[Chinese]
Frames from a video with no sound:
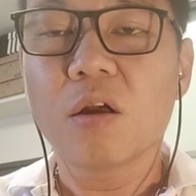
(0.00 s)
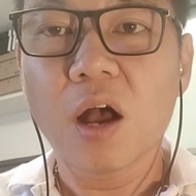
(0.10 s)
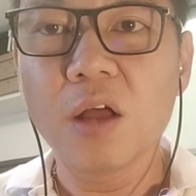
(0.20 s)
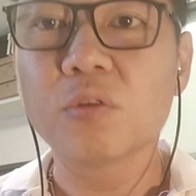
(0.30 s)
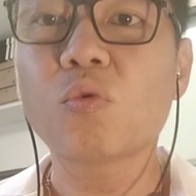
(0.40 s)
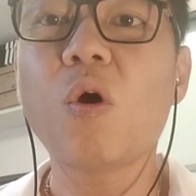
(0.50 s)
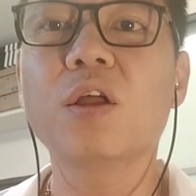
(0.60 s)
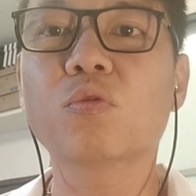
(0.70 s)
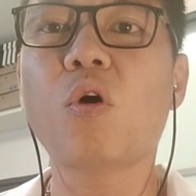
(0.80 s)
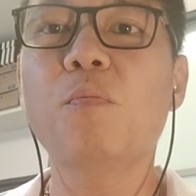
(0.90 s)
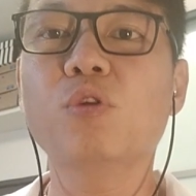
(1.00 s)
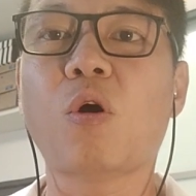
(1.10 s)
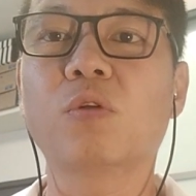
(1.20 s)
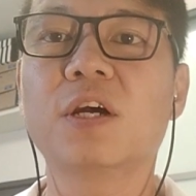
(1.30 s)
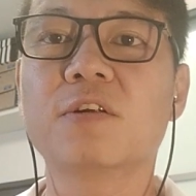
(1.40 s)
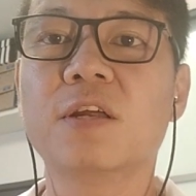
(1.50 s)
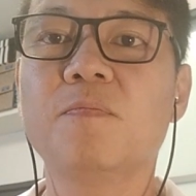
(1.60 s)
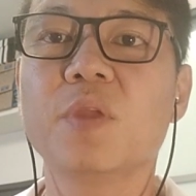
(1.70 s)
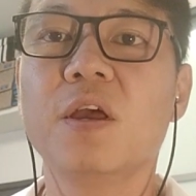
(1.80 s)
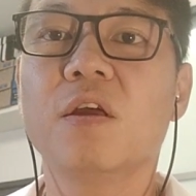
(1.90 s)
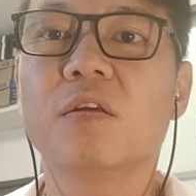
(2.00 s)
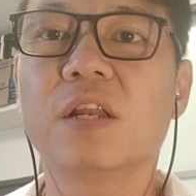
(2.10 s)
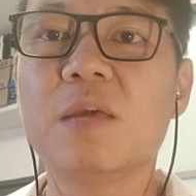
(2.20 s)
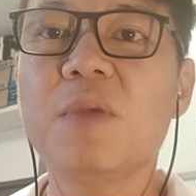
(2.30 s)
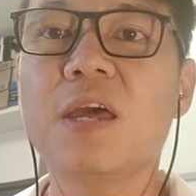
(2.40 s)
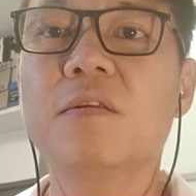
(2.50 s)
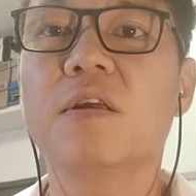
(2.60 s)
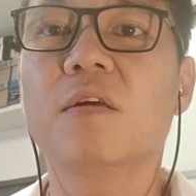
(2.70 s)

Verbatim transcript: 很多很多不同的人，里面